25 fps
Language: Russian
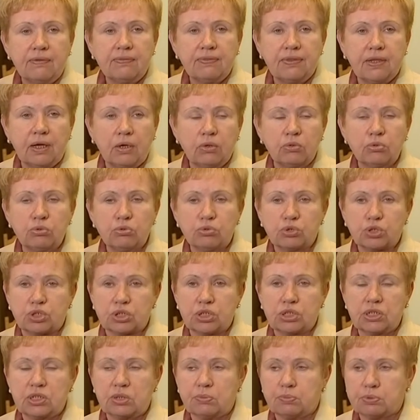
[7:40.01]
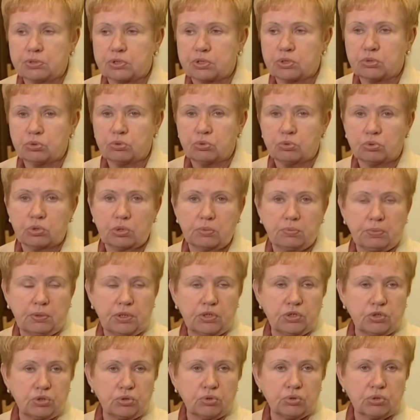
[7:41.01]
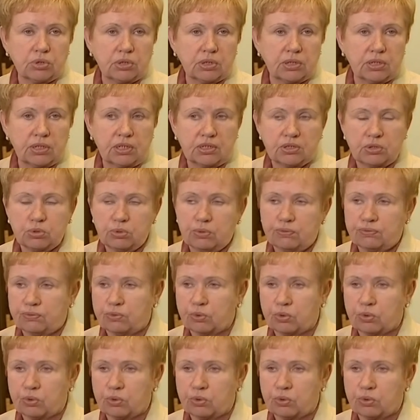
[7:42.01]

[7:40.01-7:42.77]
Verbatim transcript: на улучшение процедуры подсчета голосов,